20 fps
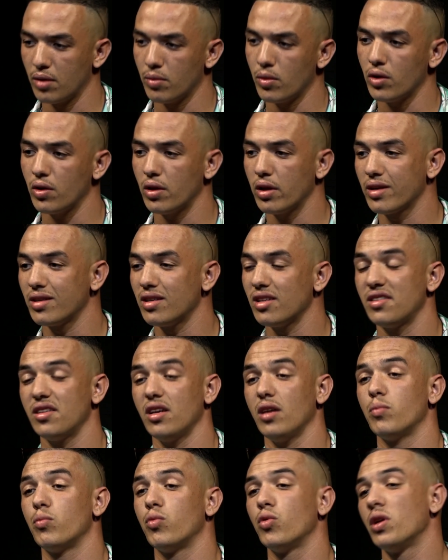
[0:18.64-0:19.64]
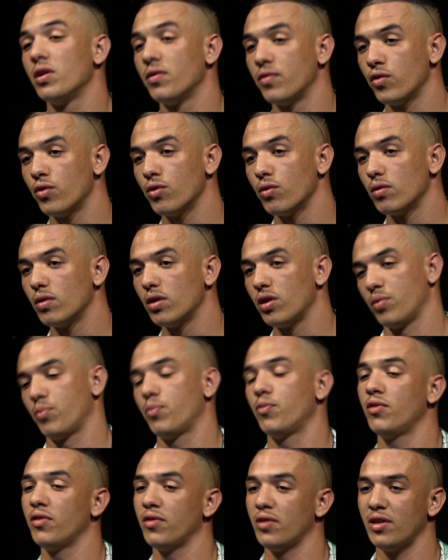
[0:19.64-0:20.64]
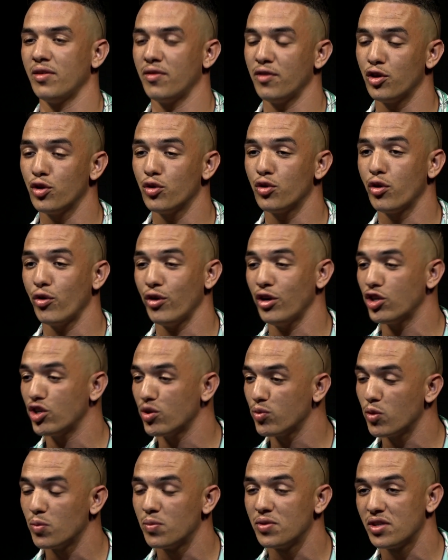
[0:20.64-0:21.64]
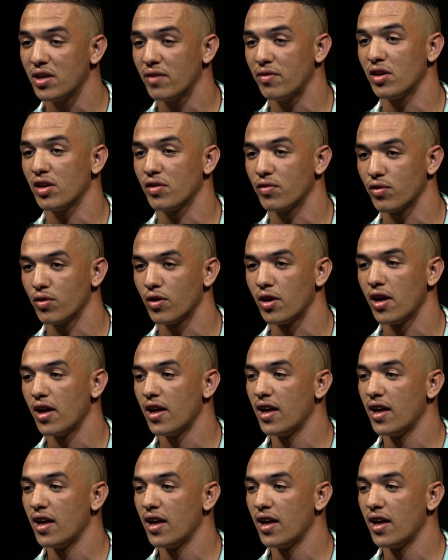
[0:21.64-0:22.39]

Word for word: كما قلت لك الناس يحبوا لي فيو لي فيديو تاعي يجيبوا بزاف لي فيو